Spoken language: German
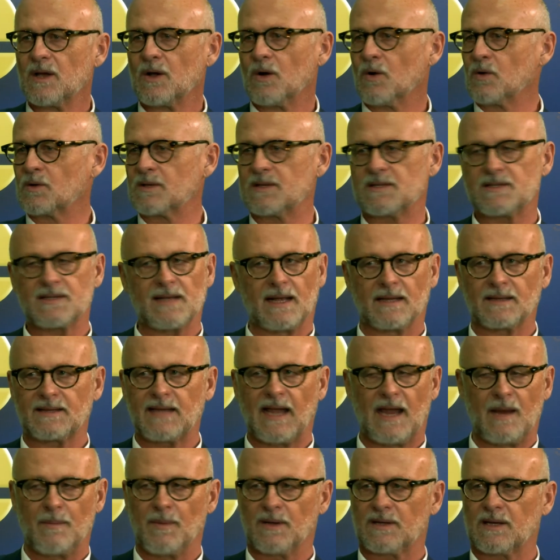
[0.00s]
Und es ist ein
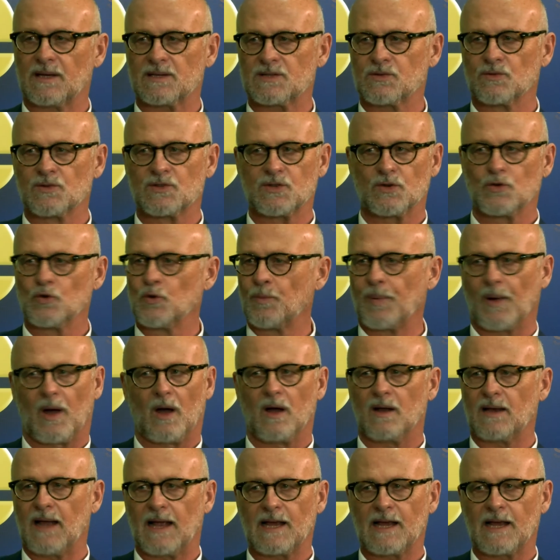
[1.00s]
Thema, das uns überall